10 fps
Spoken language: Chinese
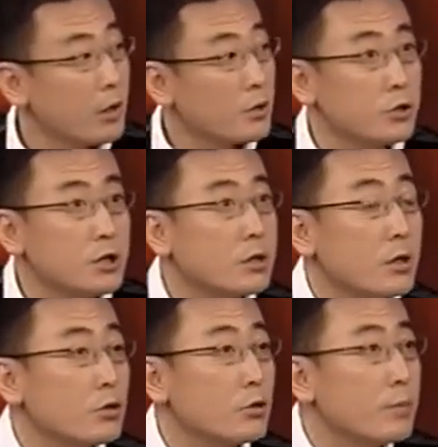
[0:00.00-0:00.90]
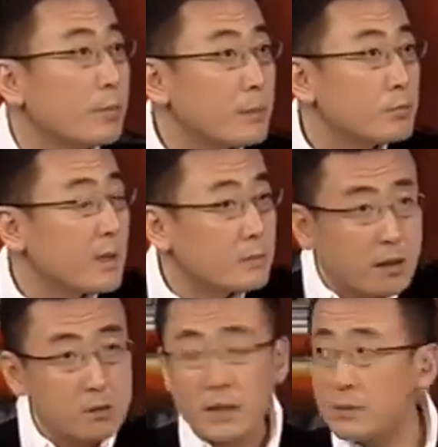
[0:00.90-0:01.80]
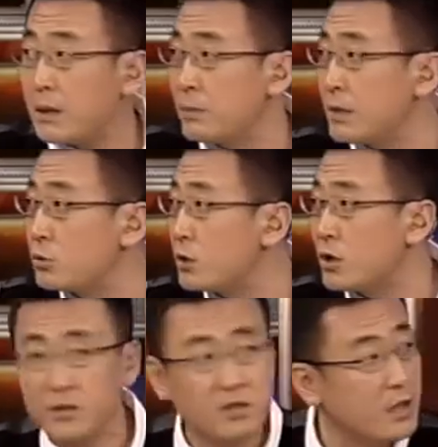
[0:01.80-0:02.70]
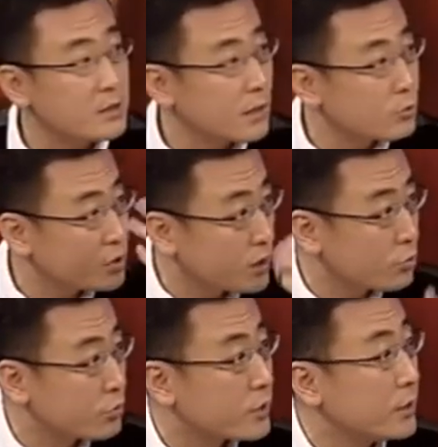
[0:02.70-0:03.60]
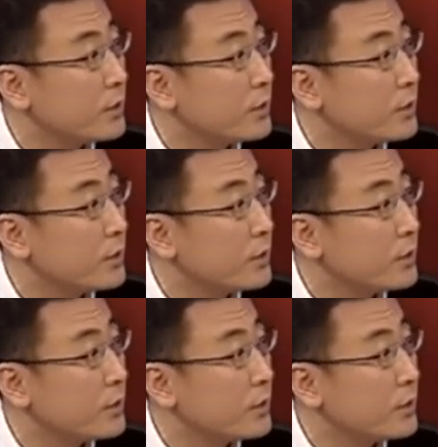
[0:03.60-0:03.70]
实际上都是满满满满满满足了他们四大家族蒋宋孔陈